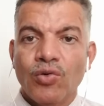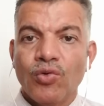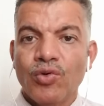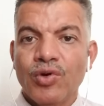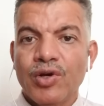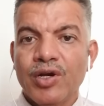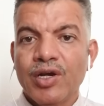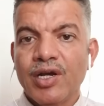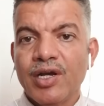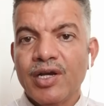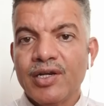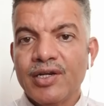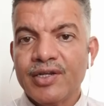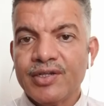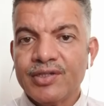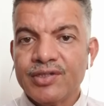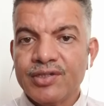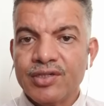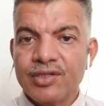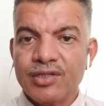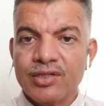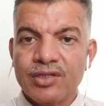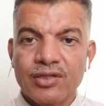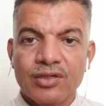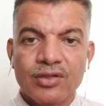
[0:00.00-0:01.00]

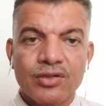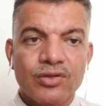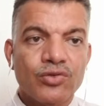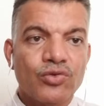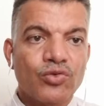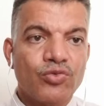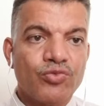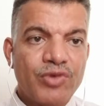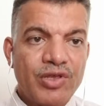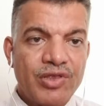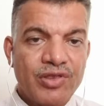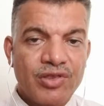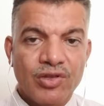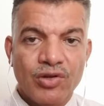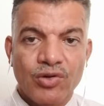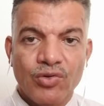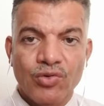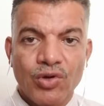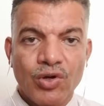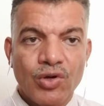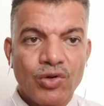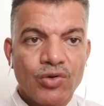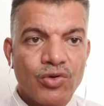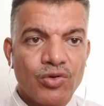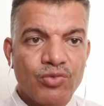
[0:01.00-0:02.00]
والتي
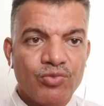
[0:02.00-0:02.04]
يمثلها